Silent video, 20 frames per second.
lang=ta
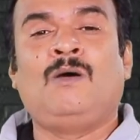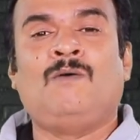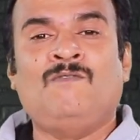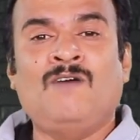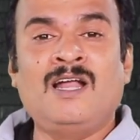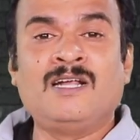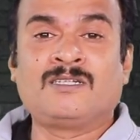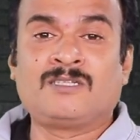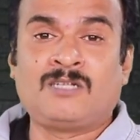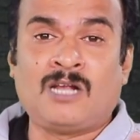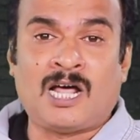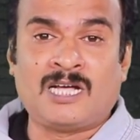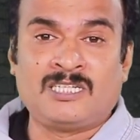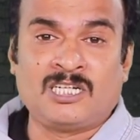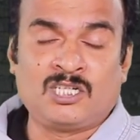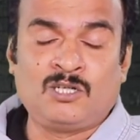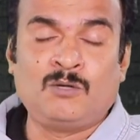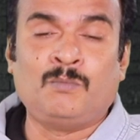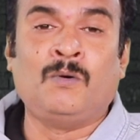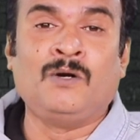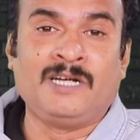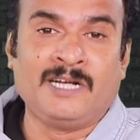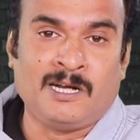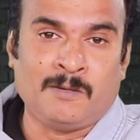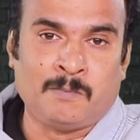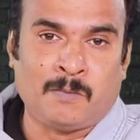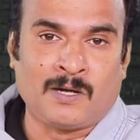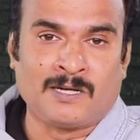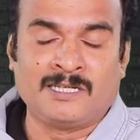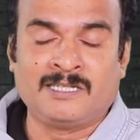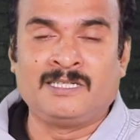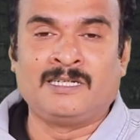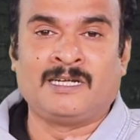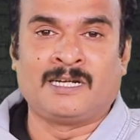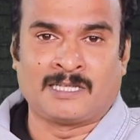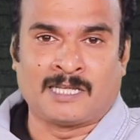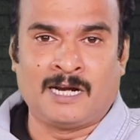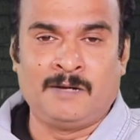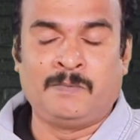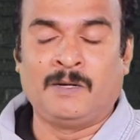வேர்ல்ஸ் லார்ஜஸ்ட் பொலிட்டிக்கல் பார்ட்டிஸ்ங்கிற
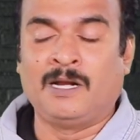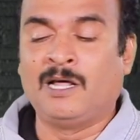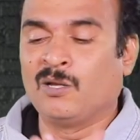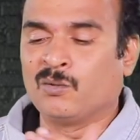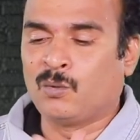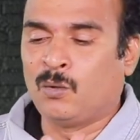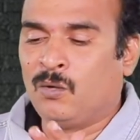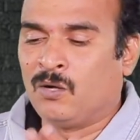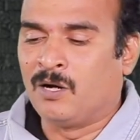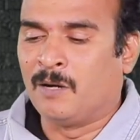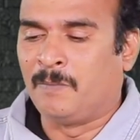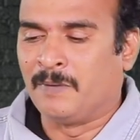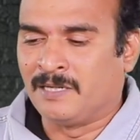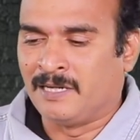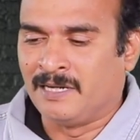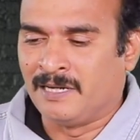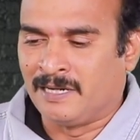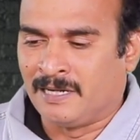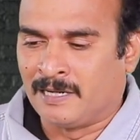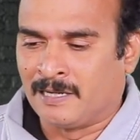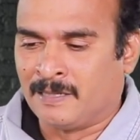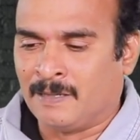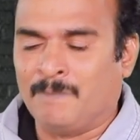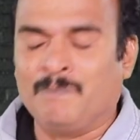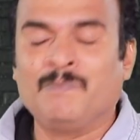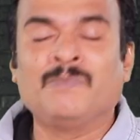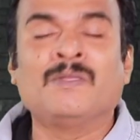தலைப்பில் தொகுக்கப்பட்டு இருக்கிறது